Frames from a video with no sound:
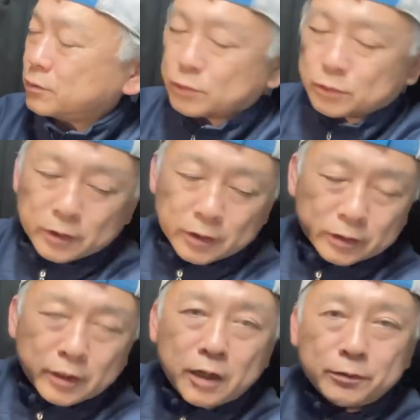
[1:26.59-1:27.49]
その、
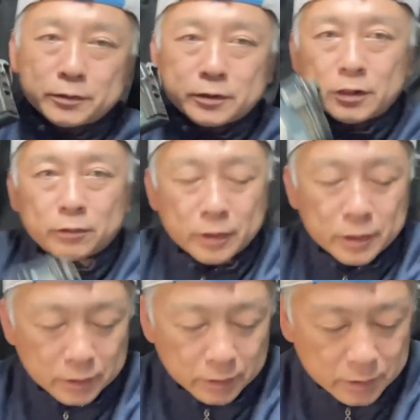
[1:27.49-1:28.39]
タフっていうのが
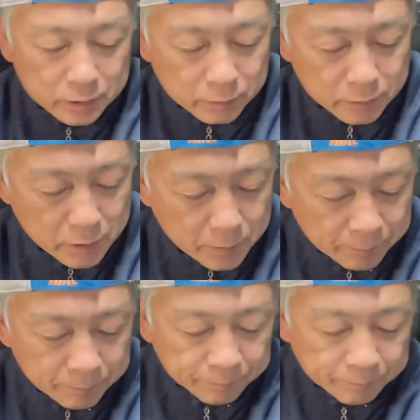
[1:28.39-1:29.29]
いいんですよね。
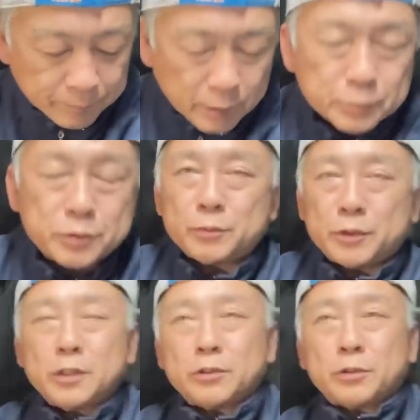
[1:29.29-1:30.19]
で、映り
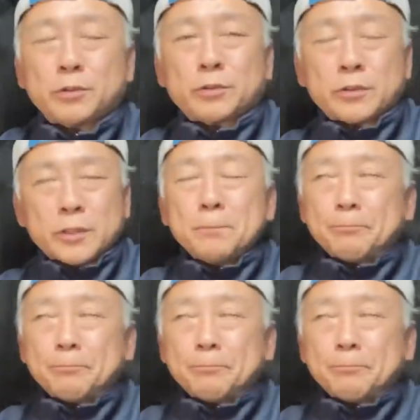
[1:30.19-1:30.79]
もいいということでね。